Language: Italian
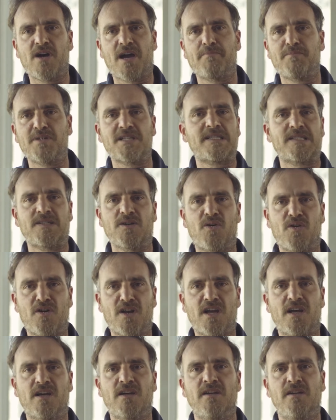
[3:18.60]
e
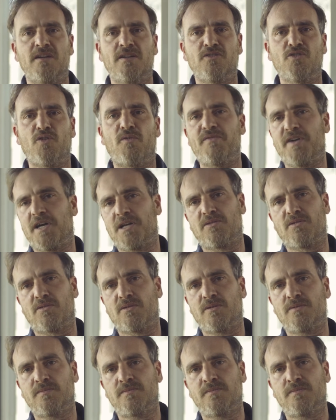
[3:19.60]
ambizione non vedono.